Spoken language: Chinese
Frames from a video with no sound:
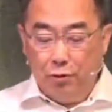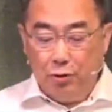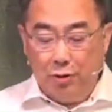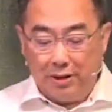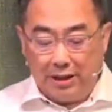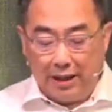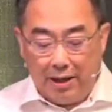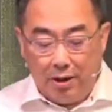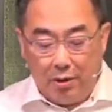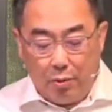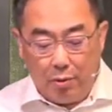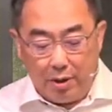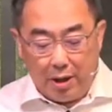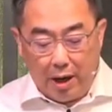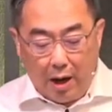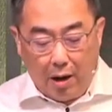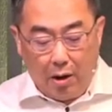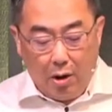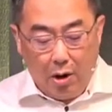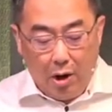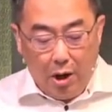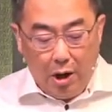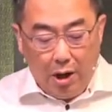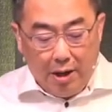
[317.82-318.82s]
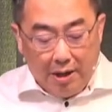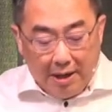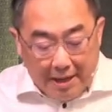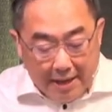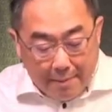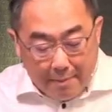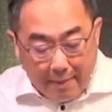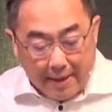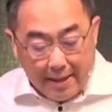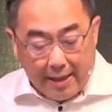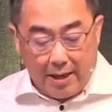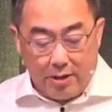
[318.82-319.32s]
就得荣耀，你
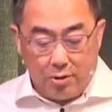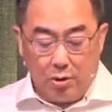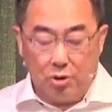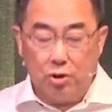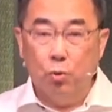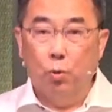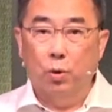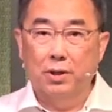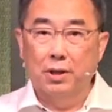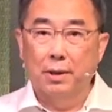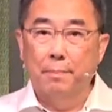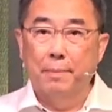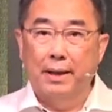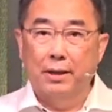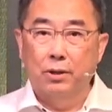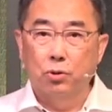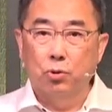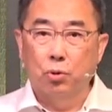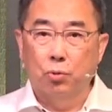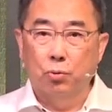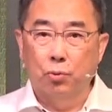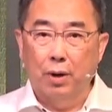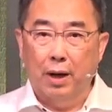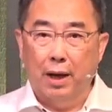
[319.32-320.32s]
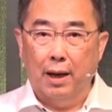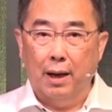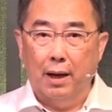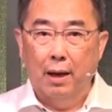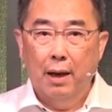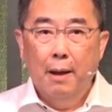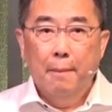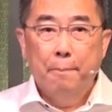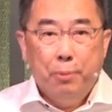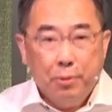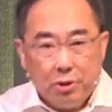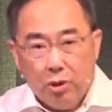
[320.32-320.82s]
们也就是我的门徒了。
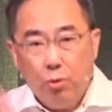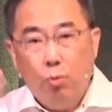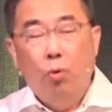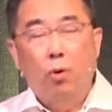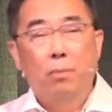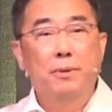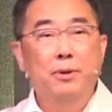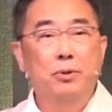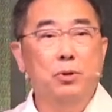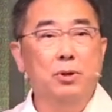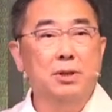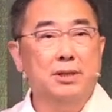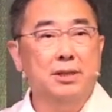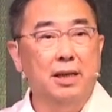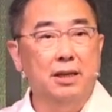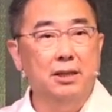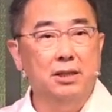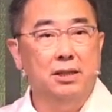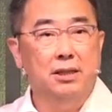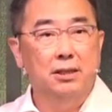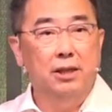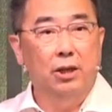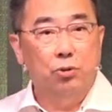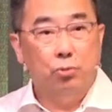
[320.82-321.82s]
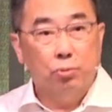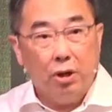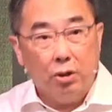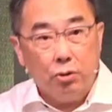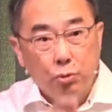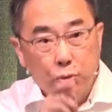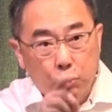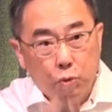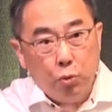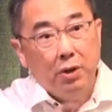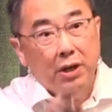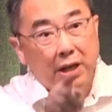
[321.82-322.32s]
不是我们去申请的。主耶
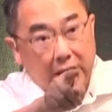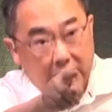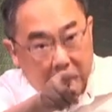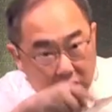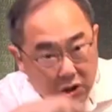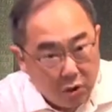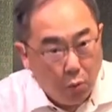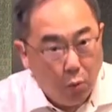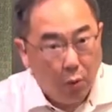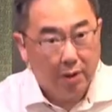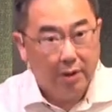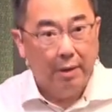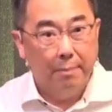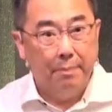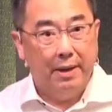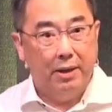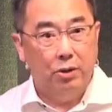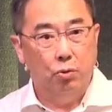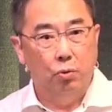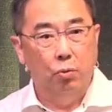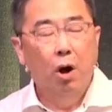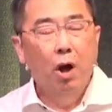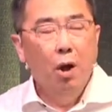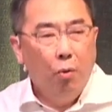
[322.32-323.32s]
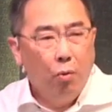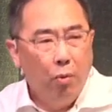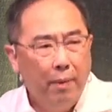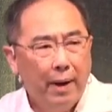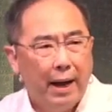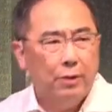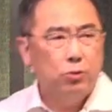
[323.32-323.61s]
稣说你是我的门徒，我们